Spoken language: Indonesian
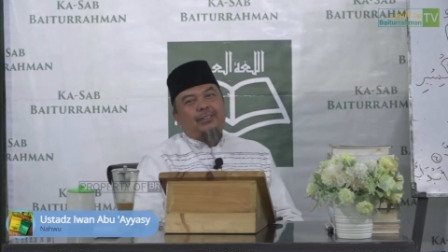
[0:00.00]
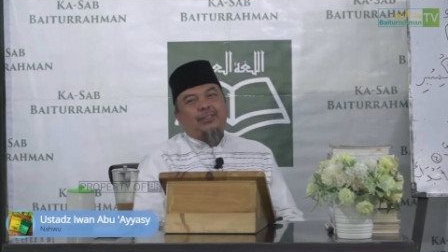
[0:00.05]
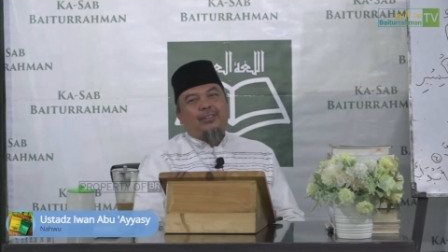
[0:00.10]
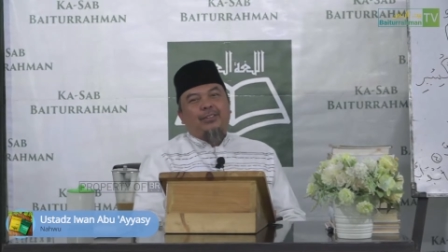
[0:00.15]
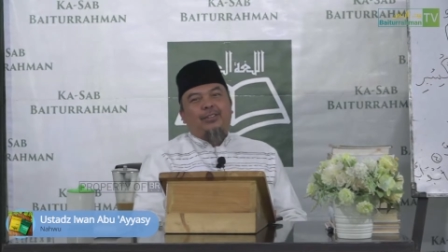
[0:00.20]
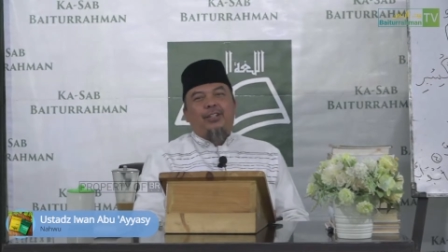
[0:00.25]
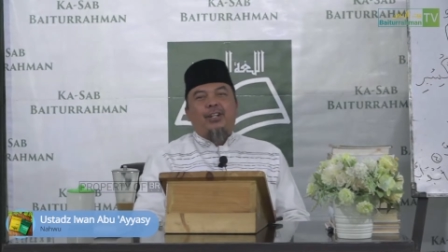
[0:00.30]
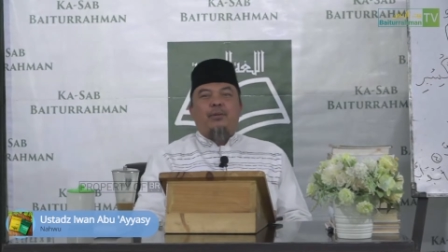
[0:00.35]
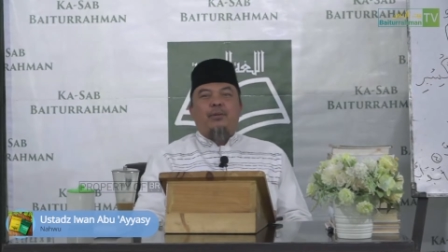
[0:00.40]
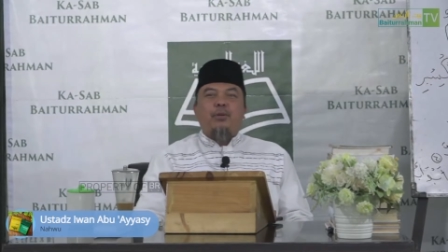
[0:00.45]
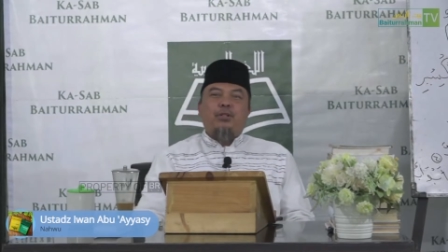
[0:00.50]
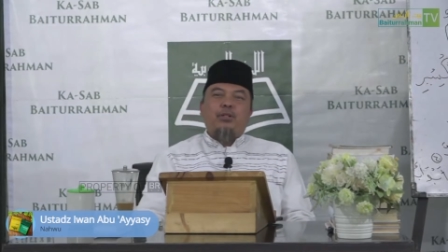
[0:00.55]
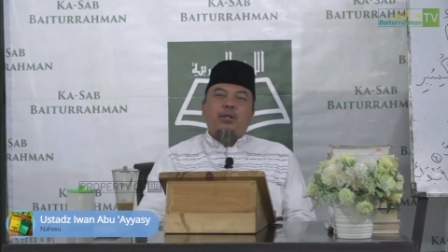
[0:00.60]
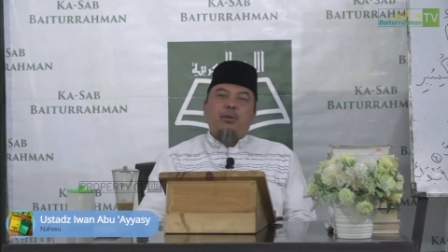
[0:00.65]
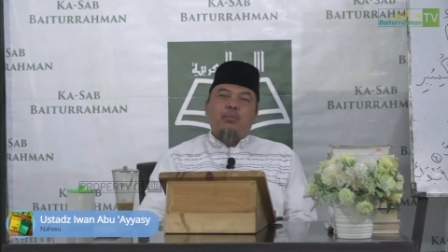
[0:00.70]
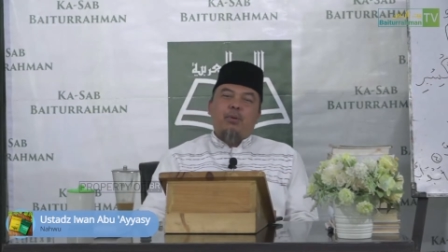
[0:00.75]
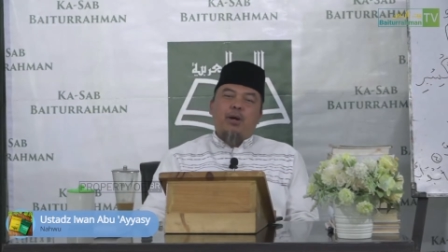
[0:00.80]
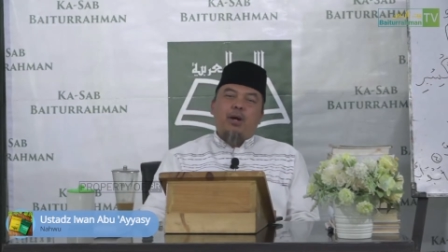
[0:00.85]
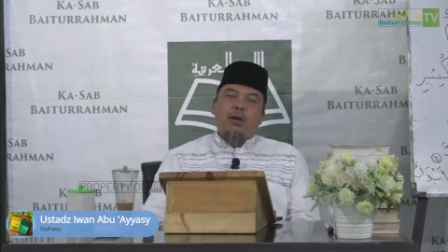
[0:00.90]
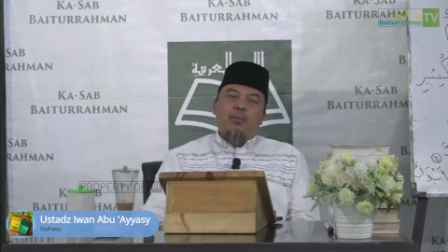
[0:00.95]
Tidak bisa
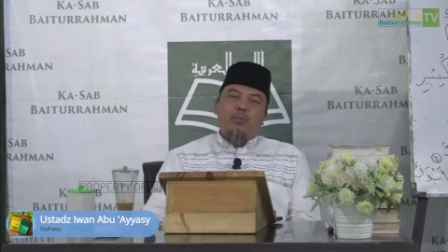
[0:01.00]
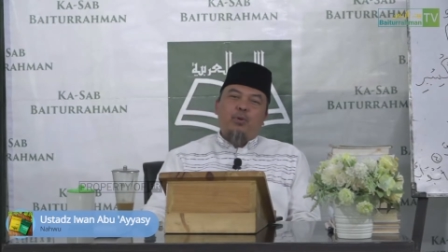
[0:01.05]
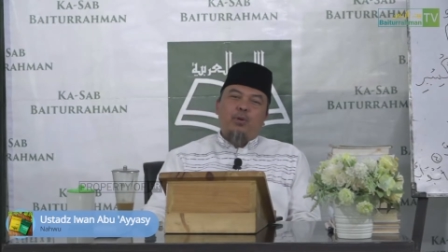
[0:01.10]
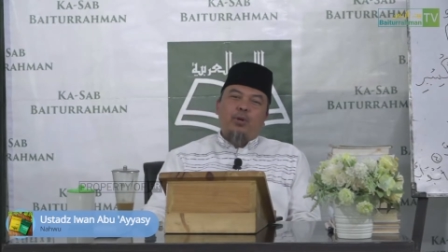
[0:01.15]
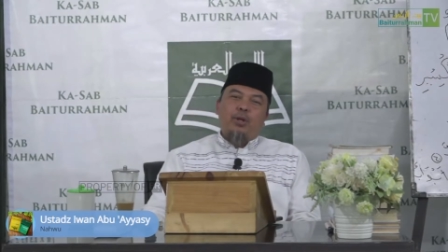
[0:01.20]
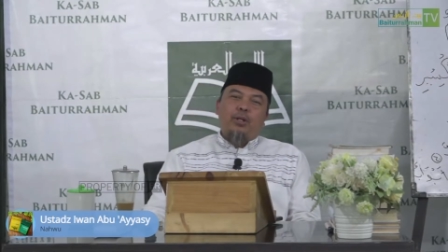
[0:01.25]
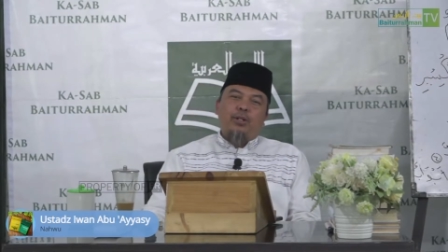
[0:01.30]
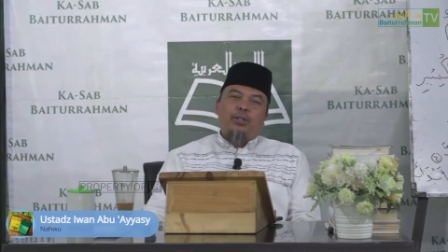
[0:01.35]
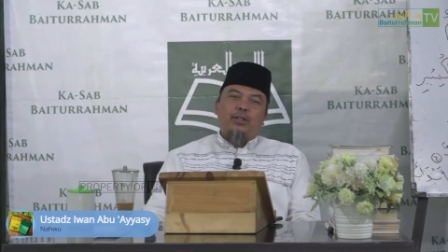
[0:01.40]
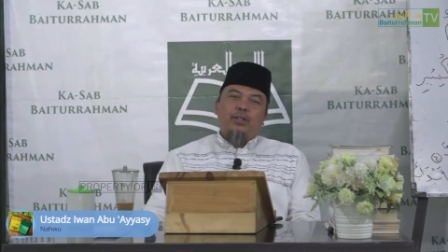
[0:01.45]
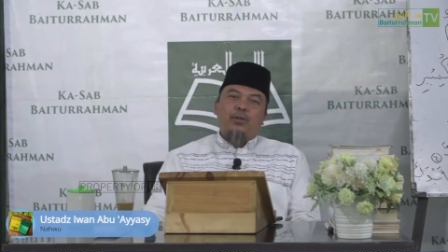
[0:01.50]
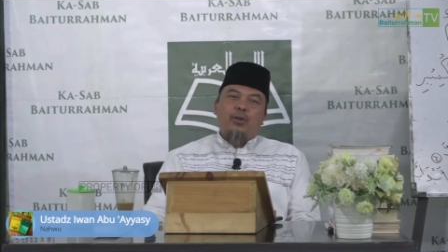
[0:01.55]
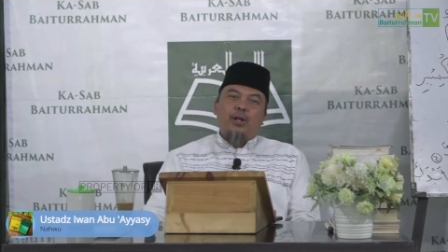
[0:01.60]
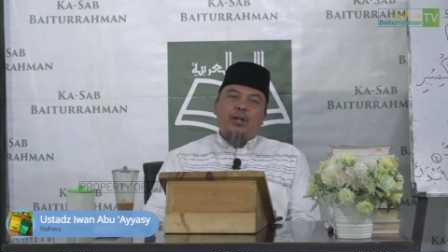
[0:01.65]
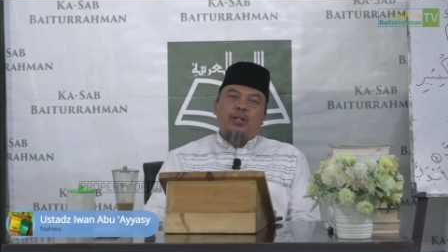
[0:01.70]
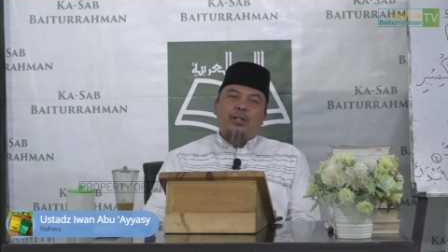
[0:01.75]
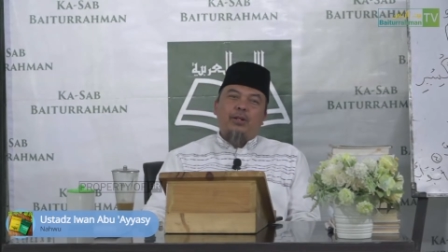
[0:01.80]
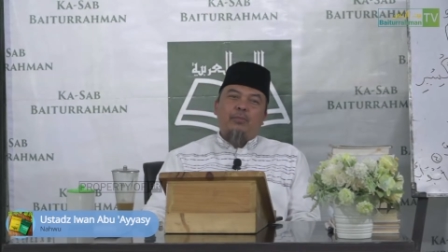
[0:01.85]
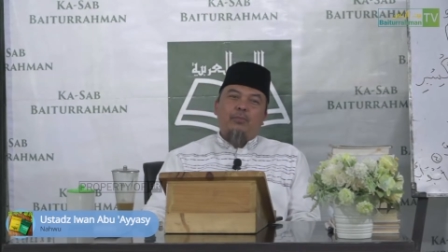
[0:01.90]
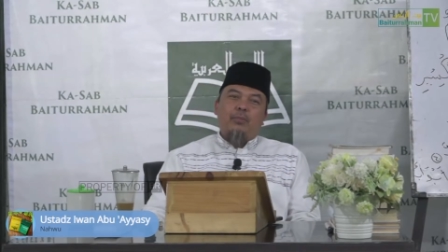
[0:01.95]
babun,
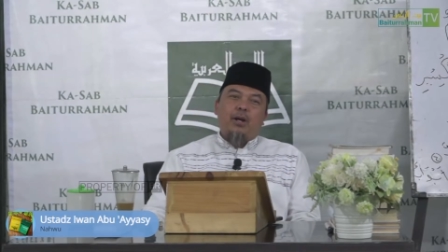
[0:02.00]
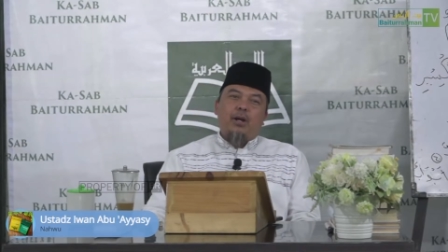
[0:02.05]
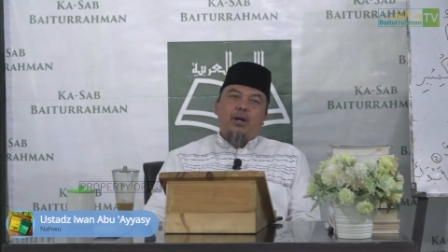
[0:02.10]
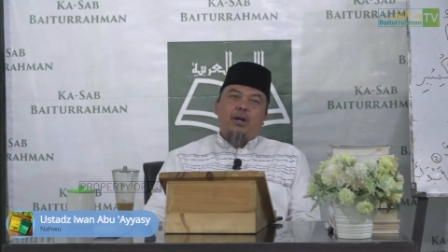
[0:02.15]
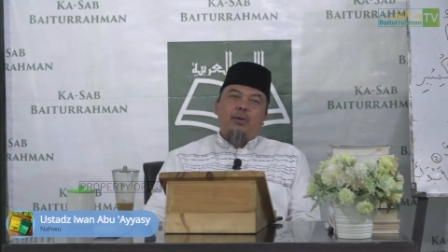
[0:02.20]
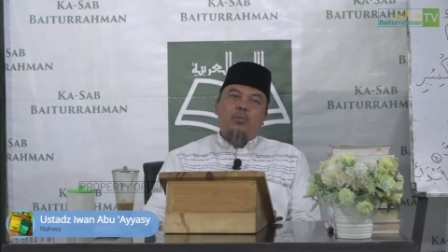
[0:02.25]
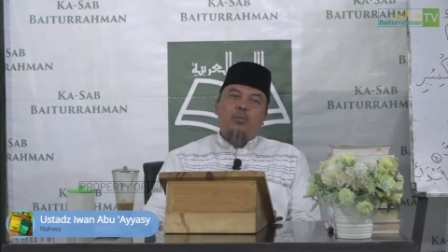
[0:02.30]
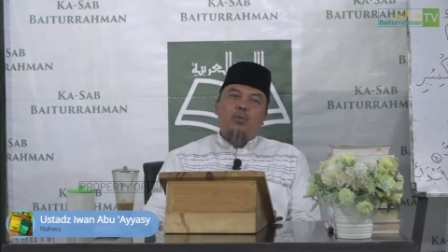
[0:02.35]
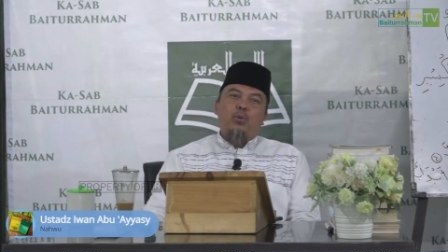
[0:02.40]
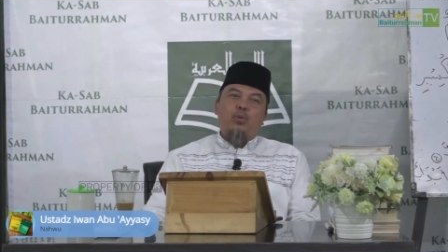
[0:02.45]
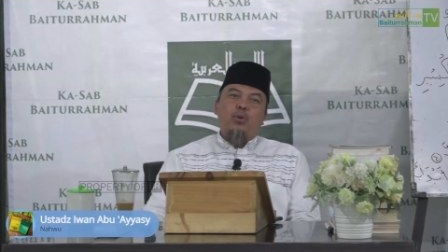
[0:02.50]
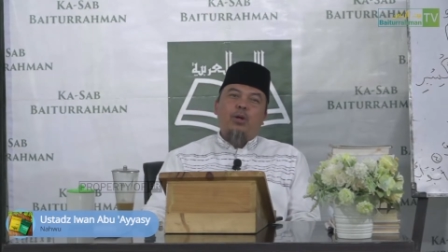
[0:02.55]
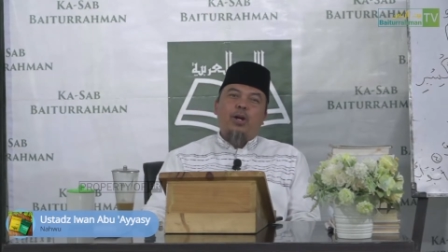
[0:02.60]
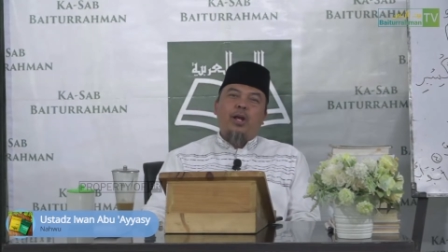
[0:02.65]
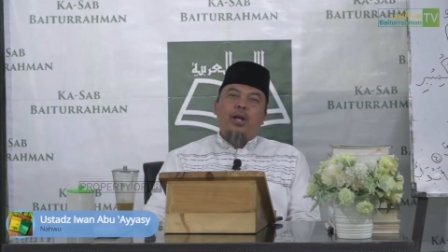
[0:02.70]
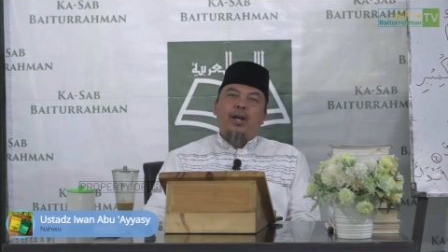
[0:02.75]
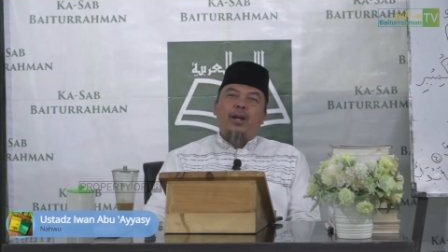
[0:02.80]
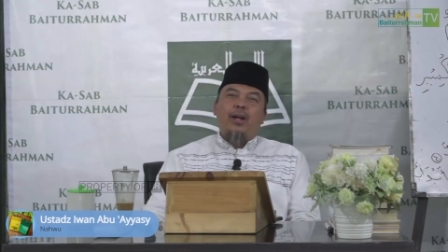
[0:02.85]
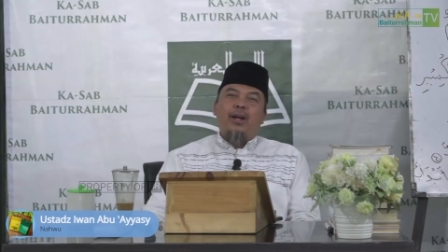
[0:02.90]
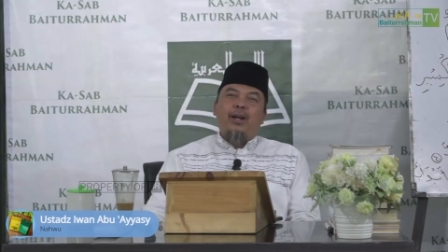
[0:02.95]
cekurang teh
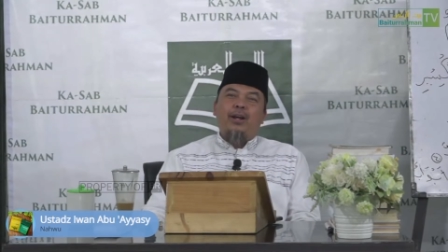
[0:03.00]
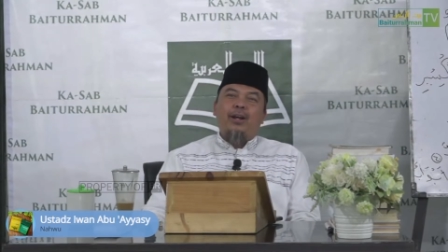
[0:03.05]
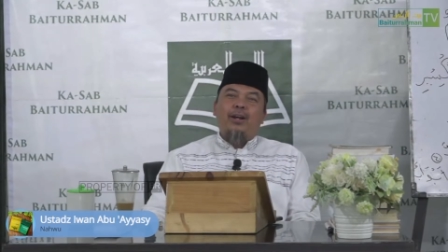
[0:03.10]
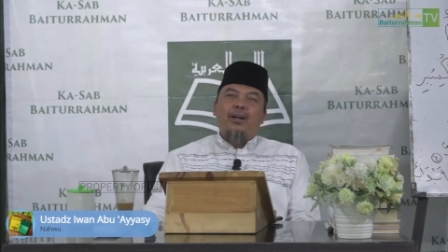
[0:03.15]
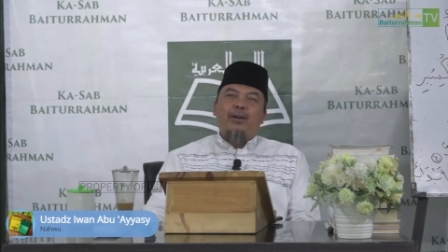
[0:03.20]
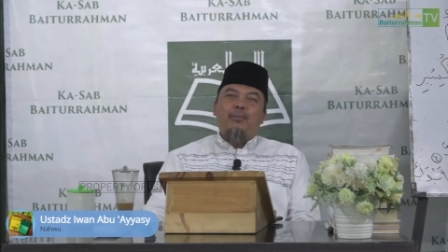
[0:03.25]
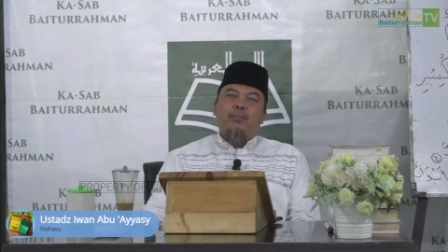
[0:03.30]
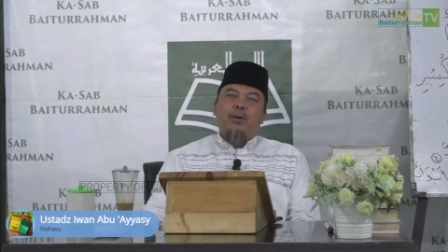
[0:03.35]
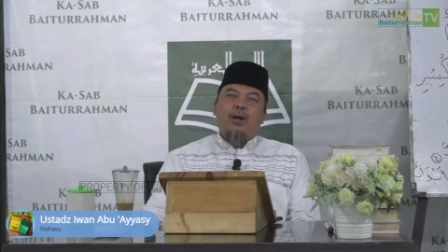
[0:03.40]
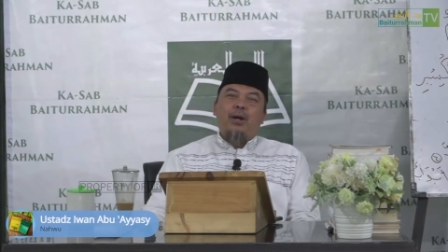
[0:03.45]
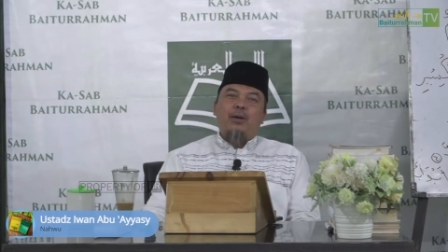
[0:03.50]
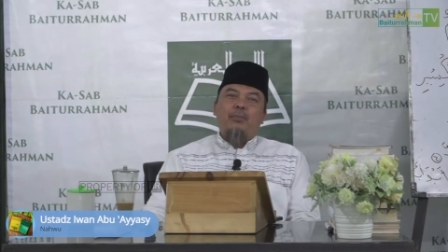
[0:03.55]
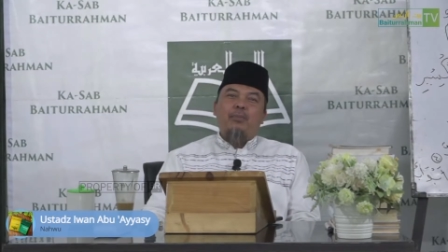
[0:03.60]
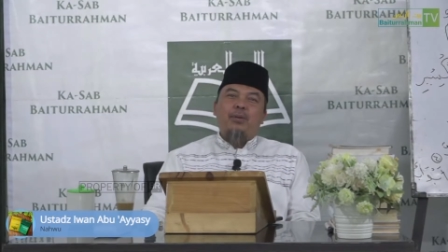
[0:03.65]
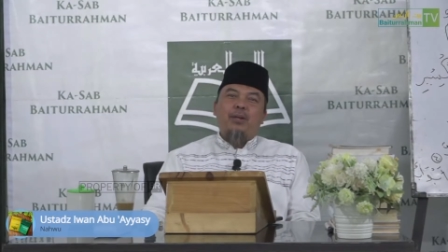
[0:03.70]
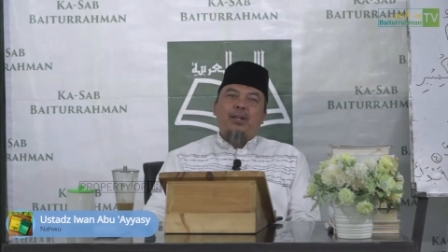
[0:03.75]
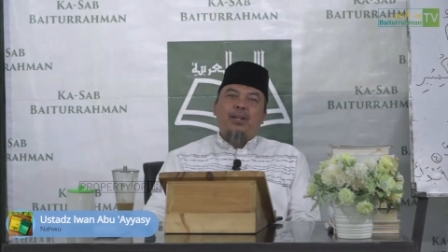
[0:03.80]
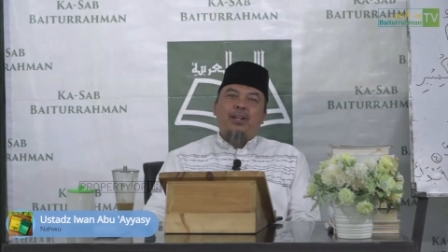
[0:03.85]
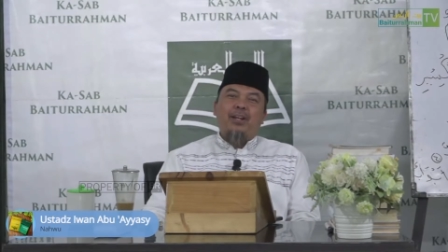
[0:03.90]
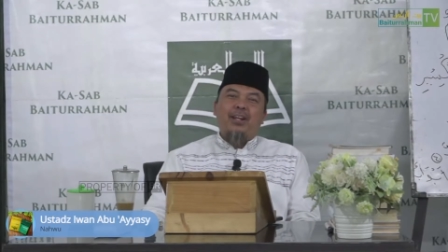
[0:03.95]
babuna, babina.